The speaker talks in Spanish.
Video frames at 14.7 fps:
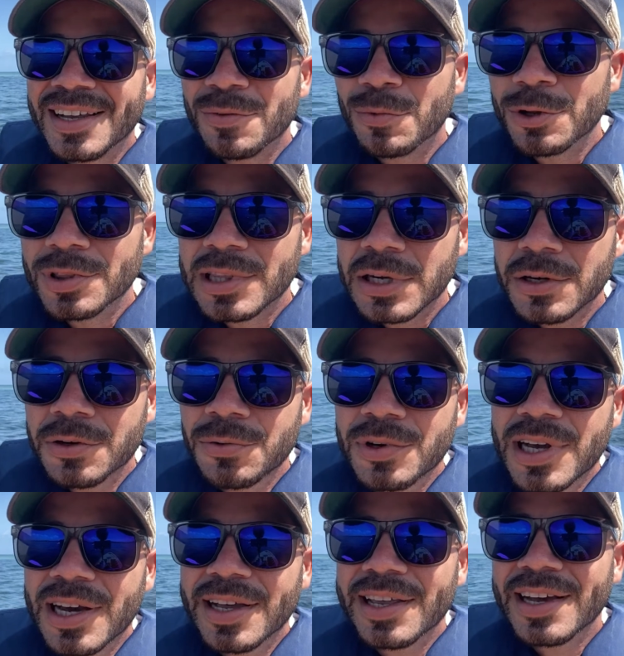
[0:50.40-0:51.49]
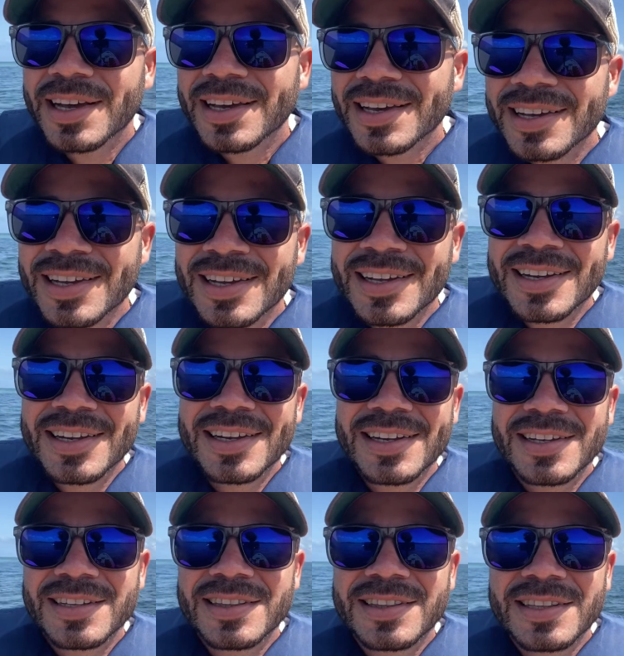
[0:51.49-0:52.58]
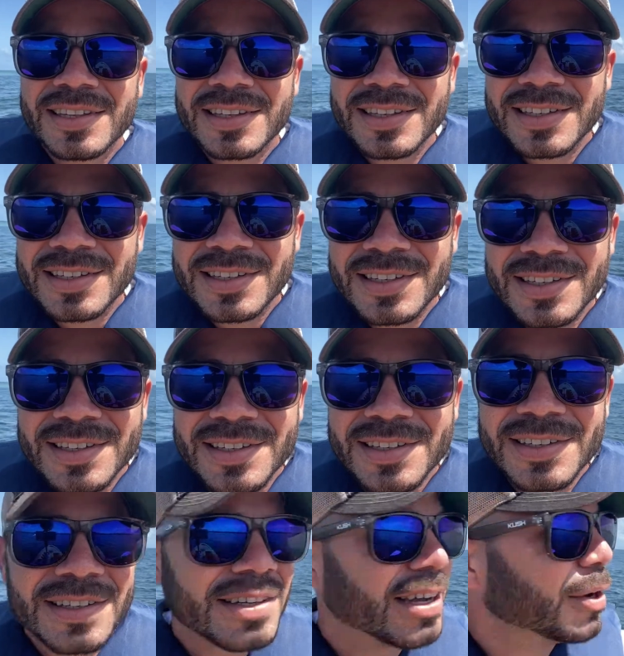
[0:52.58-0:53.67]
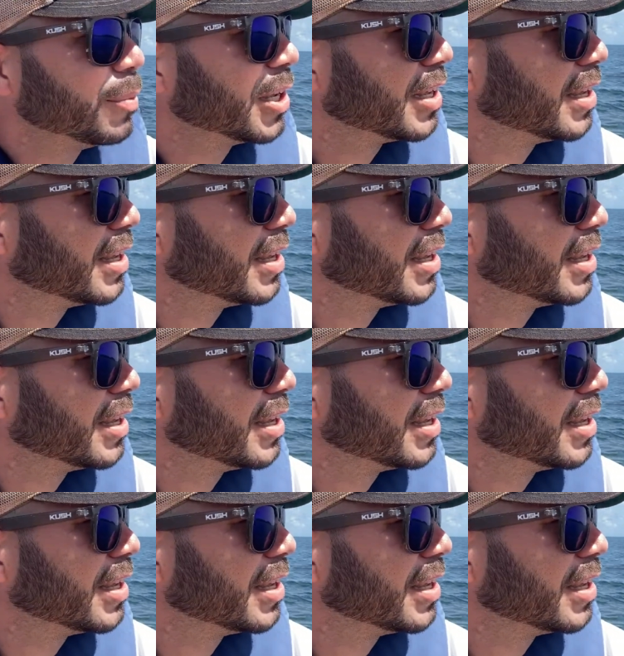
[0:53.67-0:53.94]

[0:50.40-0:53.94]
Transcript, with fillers: montado en un kayak. Este, a mi